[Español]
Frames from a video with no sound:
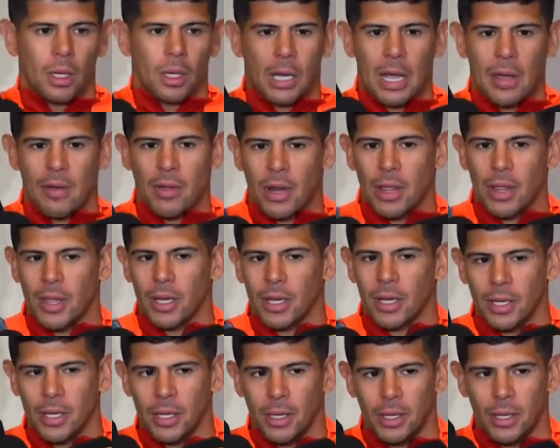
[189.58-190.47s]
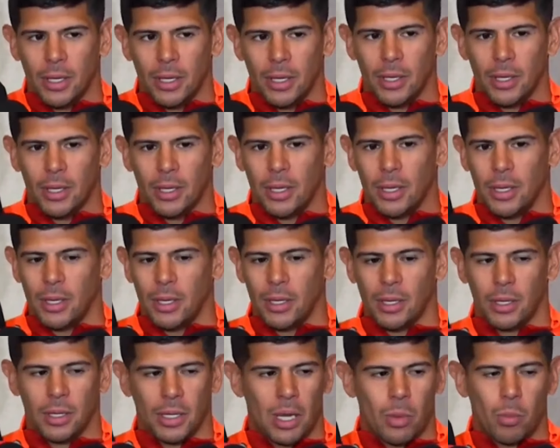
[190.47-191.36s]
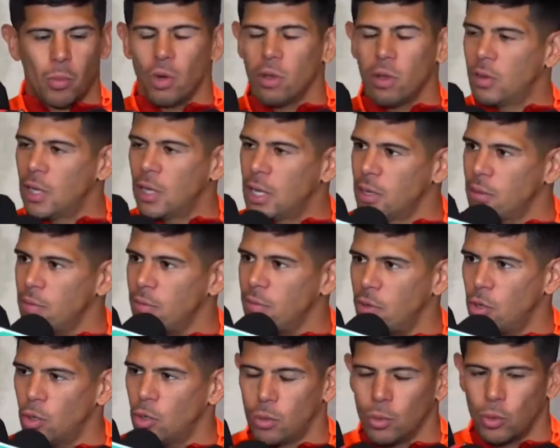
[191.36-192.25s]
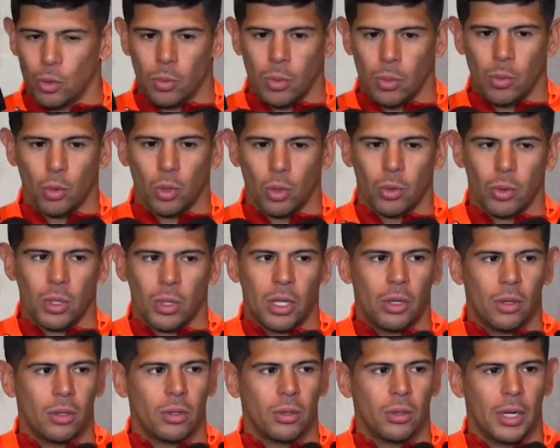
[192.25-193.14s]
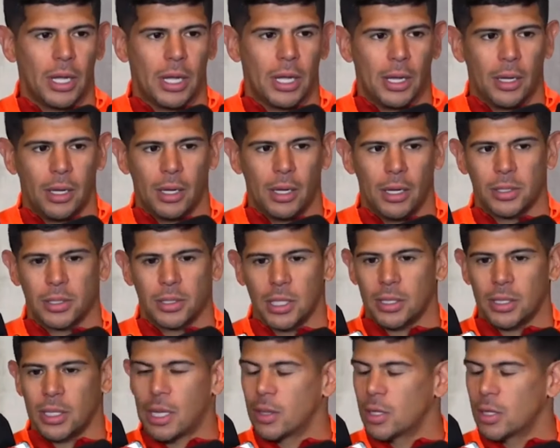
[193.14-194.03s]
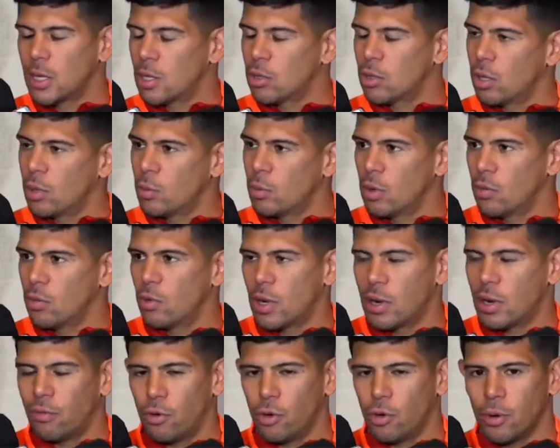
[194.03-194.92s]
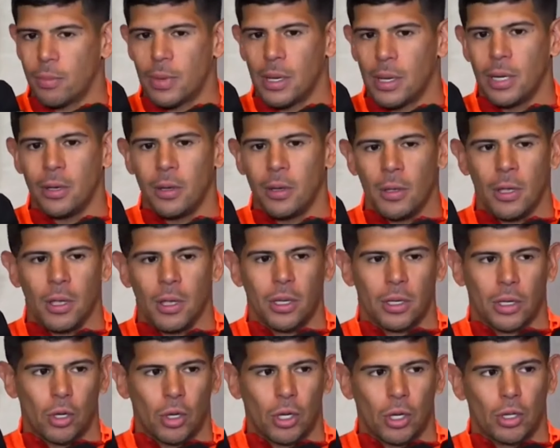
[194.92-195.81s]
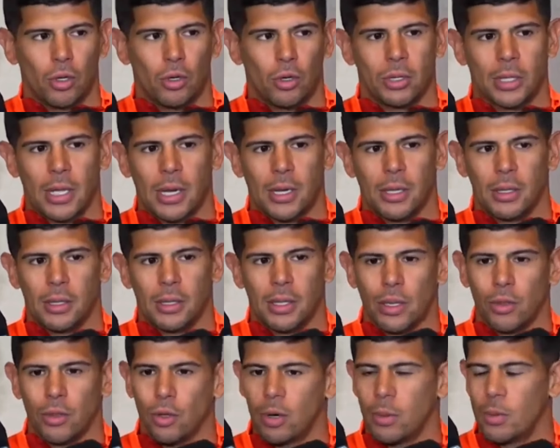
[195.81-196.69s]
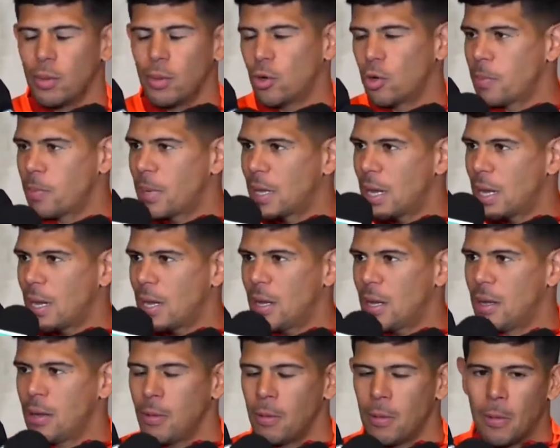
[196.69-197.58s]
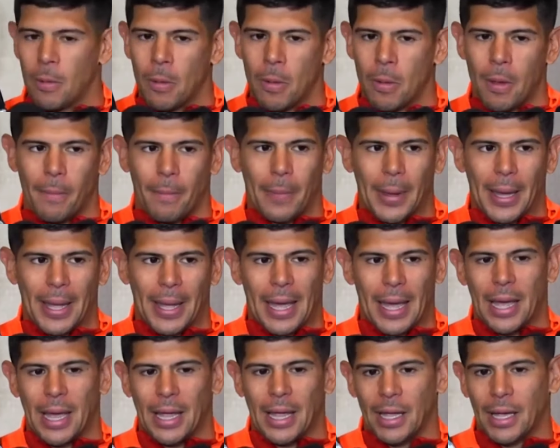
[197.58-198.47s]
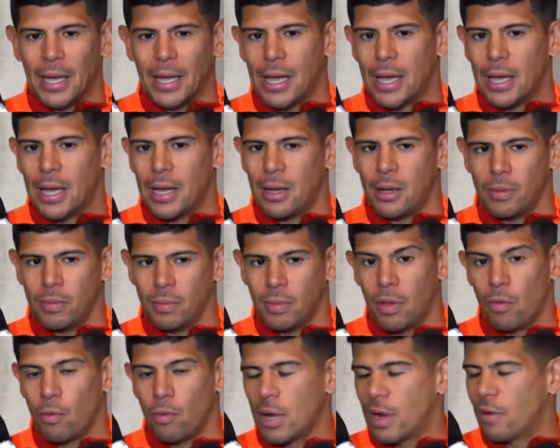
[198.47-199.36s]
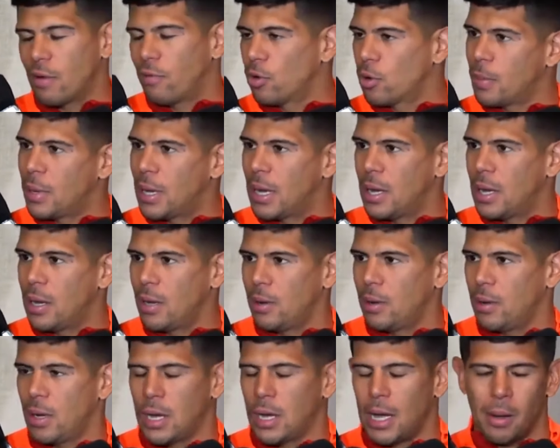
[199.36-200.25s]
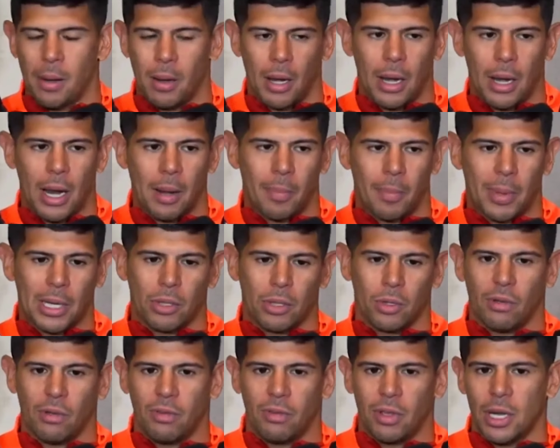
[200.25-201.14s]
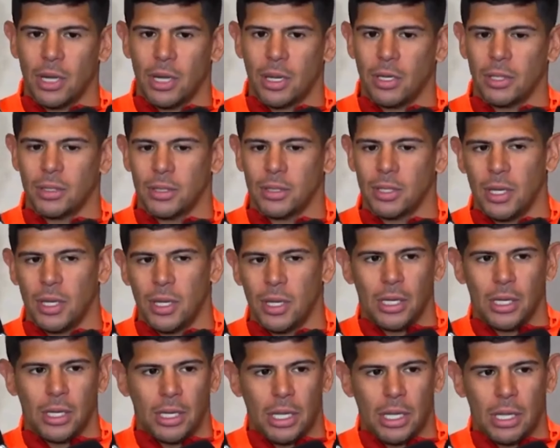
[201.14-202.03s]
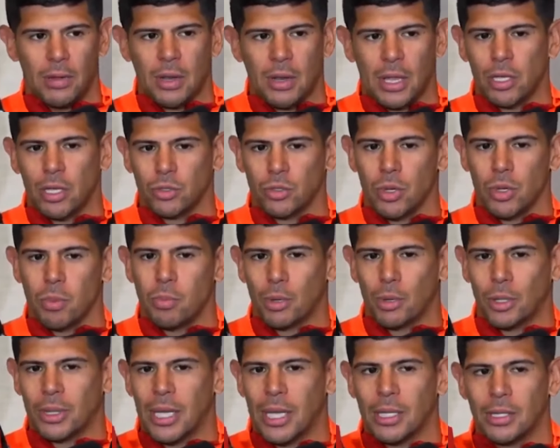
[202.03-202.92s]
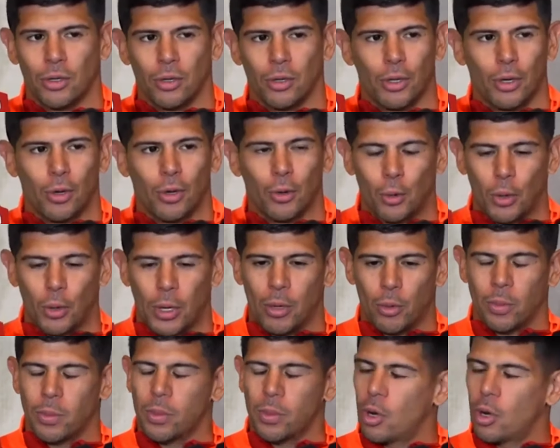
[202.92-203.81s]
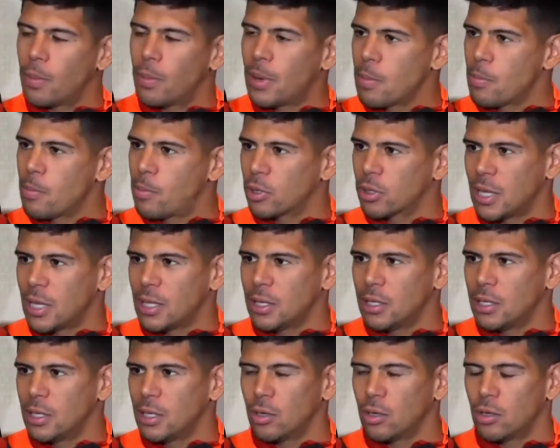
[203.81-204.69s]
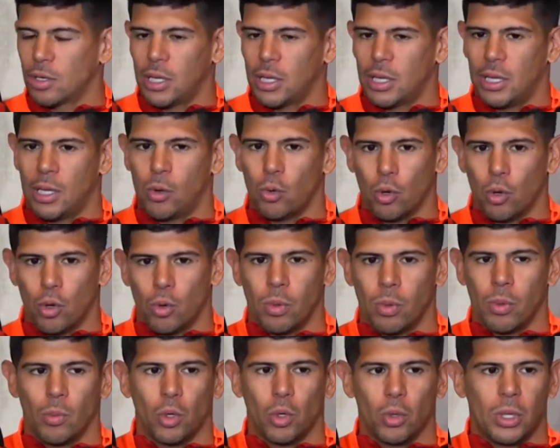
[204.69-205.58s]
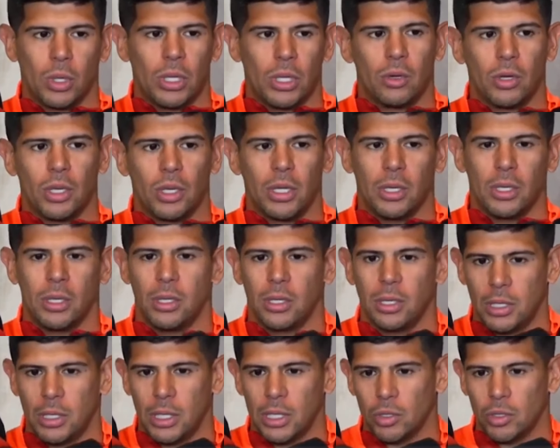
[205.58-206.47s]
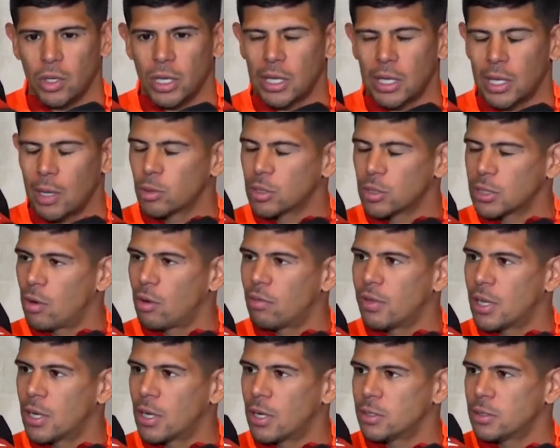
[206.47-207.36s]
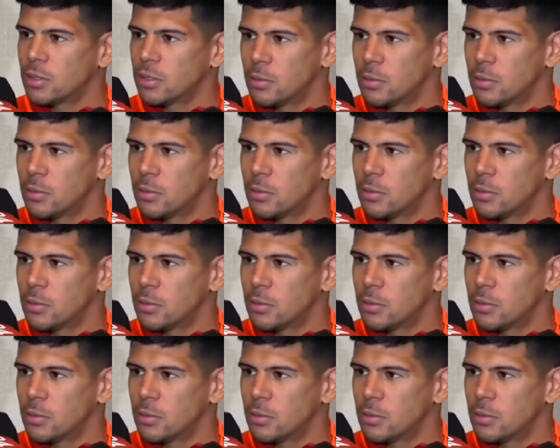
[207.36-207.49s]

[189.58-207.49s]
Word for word: La verdad que, que, muy bien, veo un grupo muy unido, eh, se está entrenando de muy buena forma, creo que todos están dando lo mejor para, para llegar de buena forma al, partido del viernes y de verdad que eso es importante, creo que el grupo es lo más importante y creo que es un grupo muy unido y, eso hay que demostrarlo el viernes.